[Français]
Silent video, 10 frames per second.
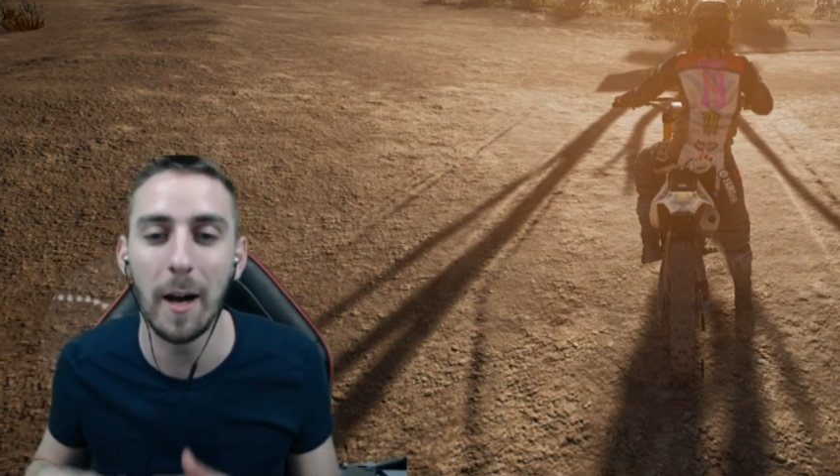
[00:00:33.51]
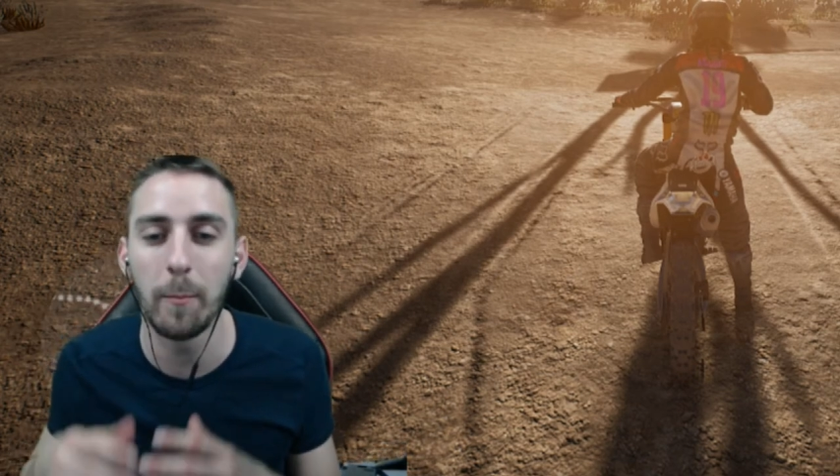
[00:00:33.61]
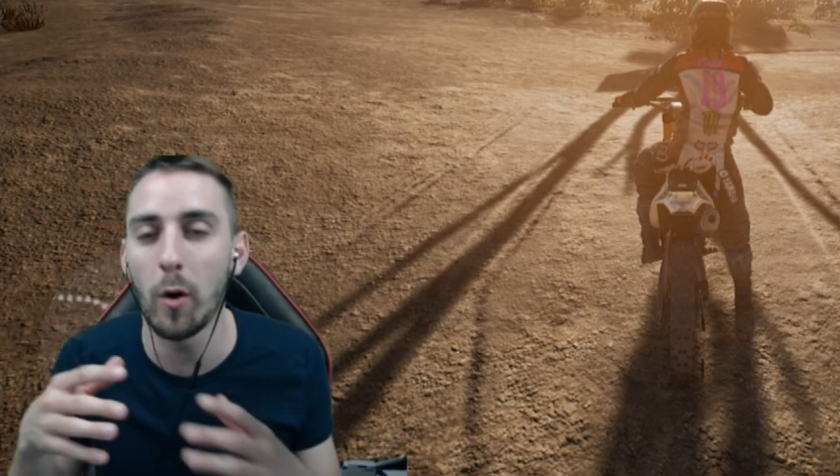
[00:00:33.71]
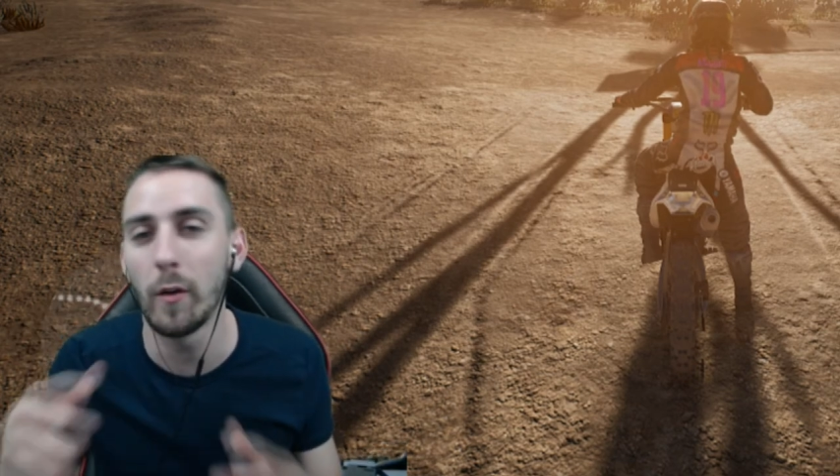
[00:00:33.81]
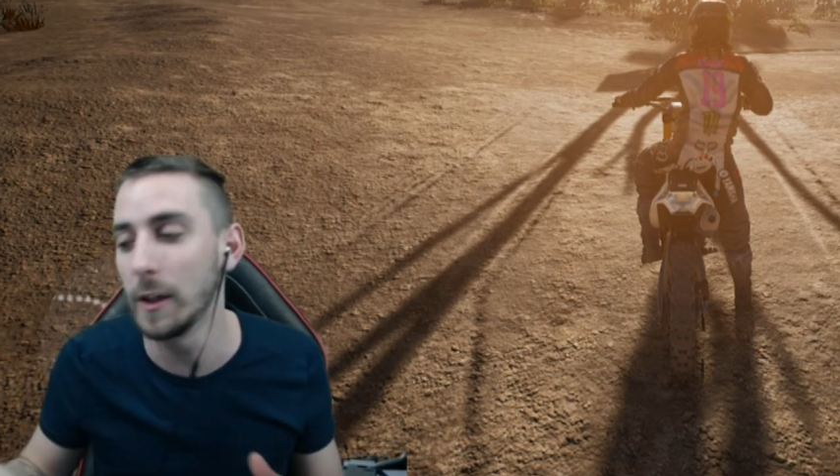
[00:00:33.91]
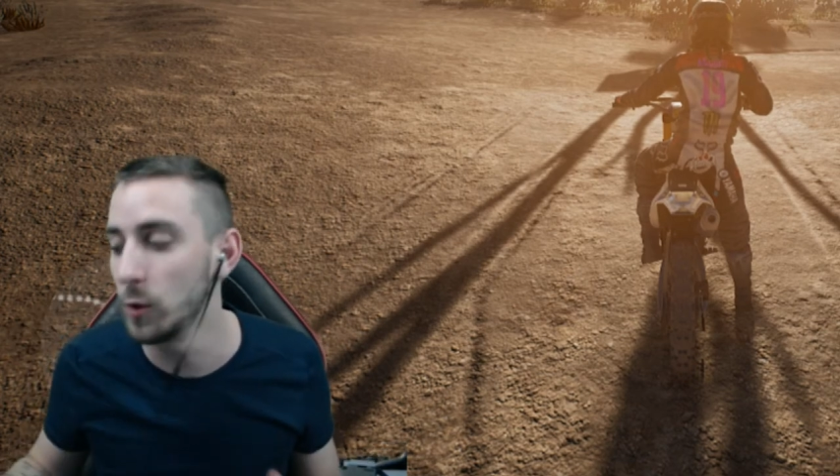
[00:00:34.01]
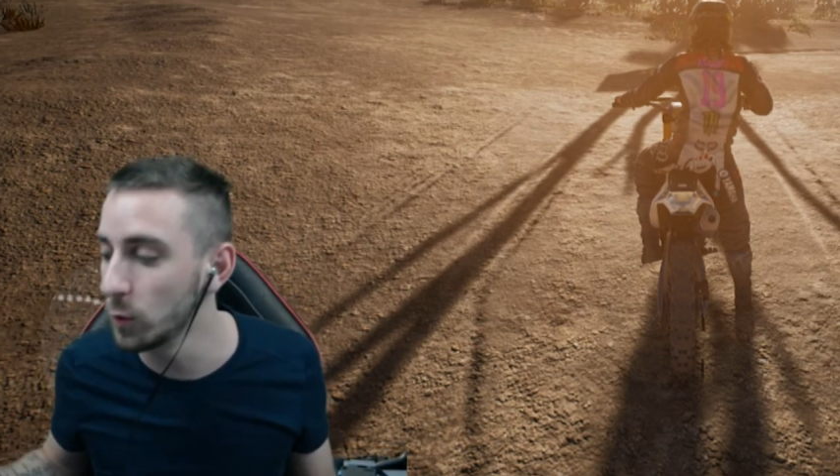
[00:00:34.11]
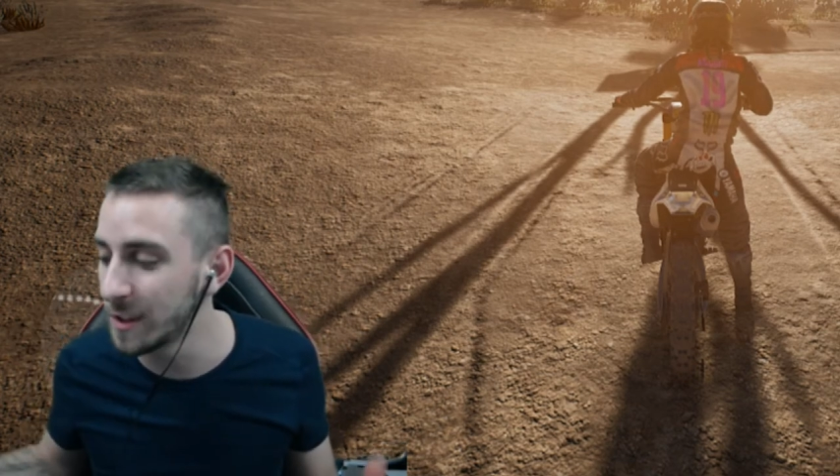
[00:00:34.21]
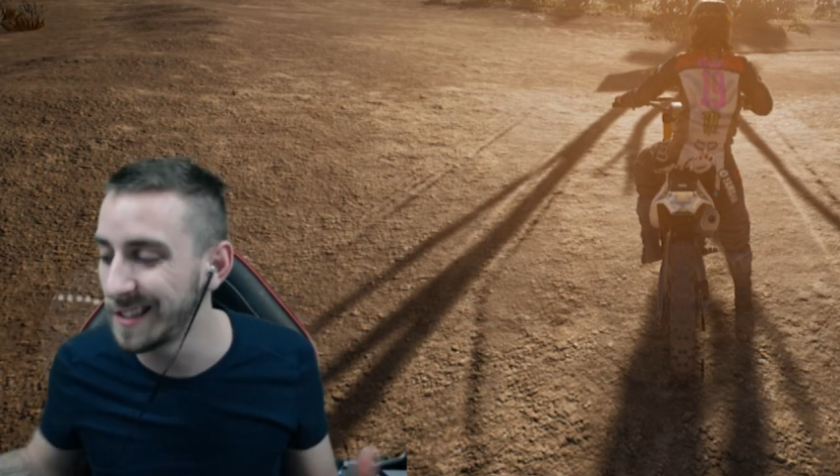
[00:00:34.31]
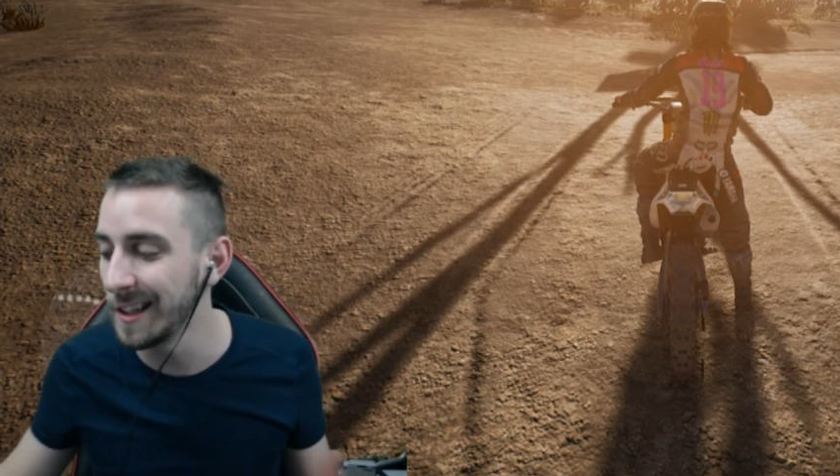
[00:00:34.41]
pour avoir les
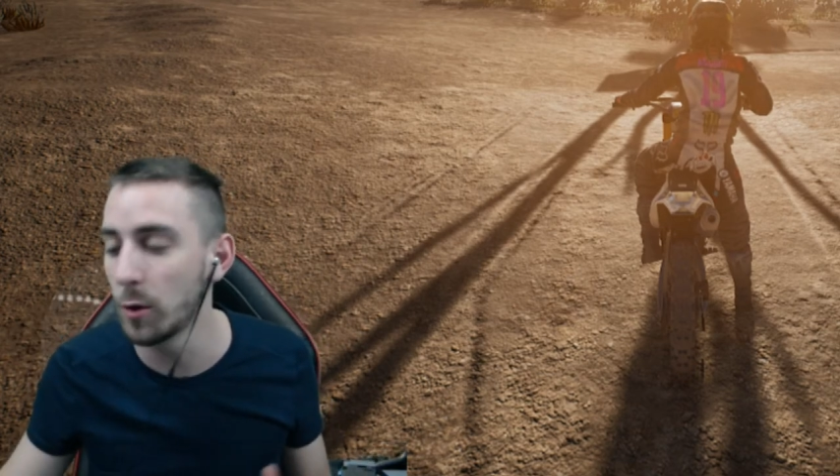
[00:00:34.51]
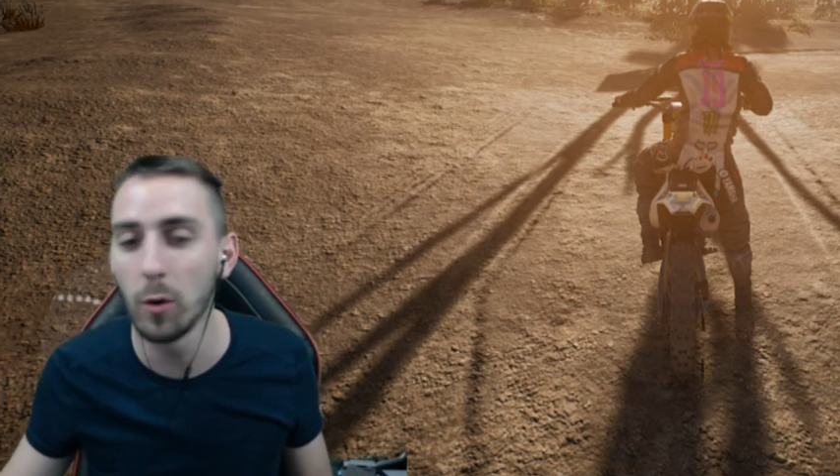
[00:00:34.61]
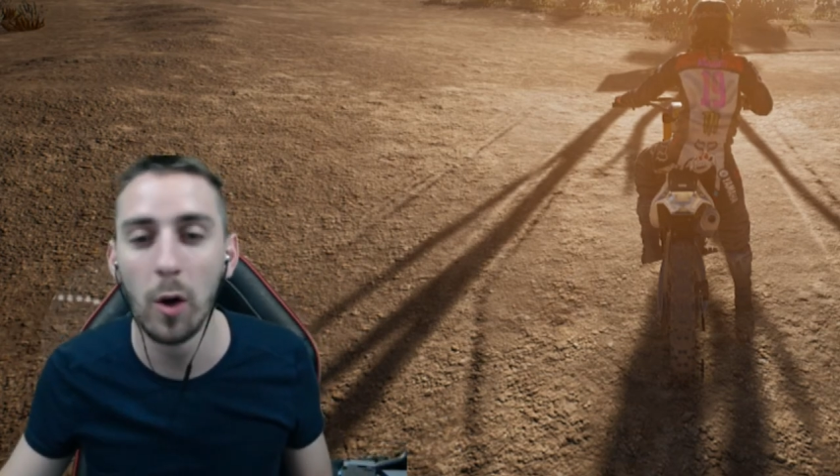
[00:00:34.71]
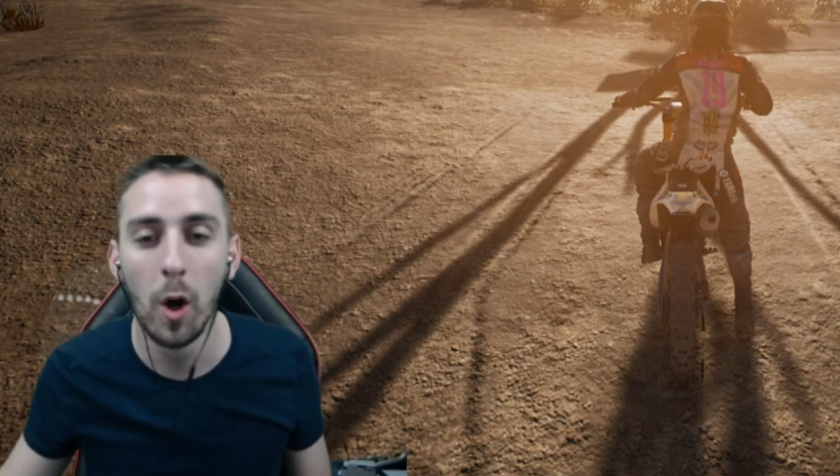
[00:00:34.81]
nouveaux kits déco